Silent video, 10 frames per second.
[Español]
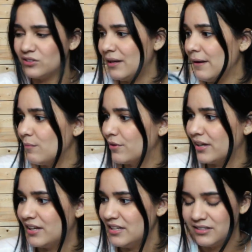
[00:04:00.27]
costaba como
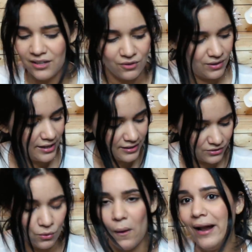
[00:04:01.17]
que 15
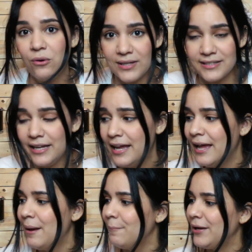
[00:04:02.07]
dólares o algo así.
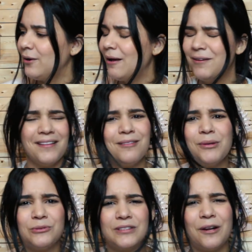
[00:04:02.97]
Pero la verdad
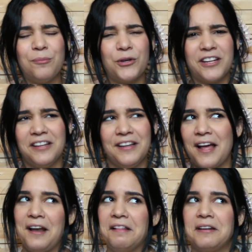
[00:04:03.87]
me gustaron porque
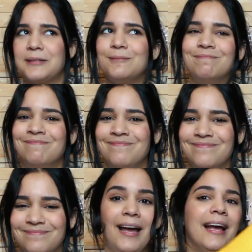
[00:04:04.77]
tenían letras.
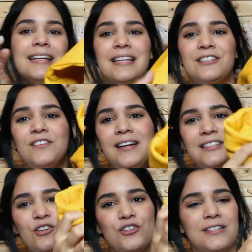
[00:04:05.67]
Estas son de
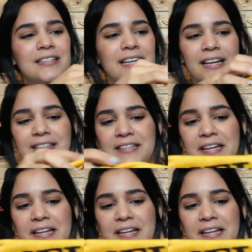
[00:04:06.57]
las cosas que les